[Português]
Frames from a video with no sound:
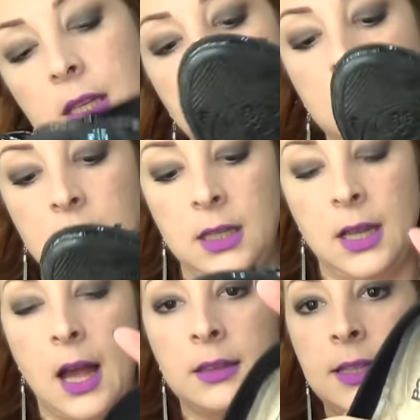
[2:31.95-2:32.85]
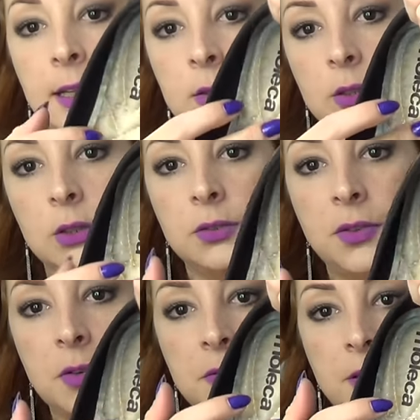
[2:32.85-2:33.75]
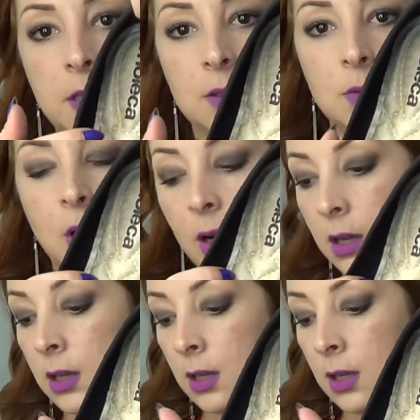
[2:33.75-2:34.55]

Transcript: E dentro é todo fofinho, ó.